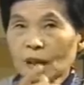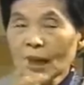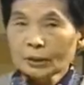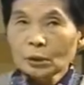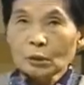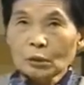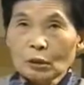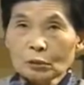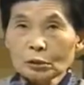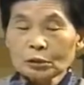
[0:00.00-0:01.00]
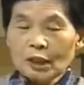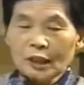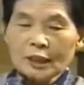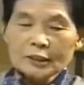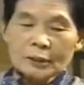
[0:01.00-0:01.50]
あと薄
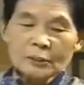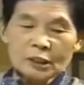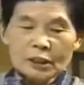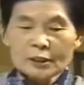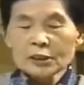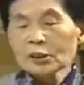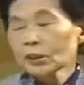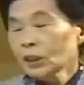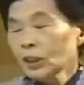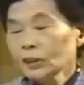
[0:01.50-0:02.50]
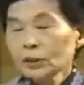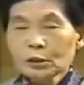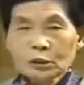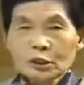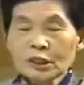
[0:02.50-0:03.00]
はかいでみたら電
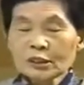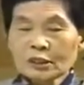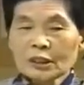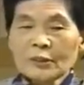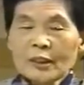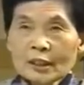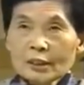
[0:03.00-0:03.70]
柱の線は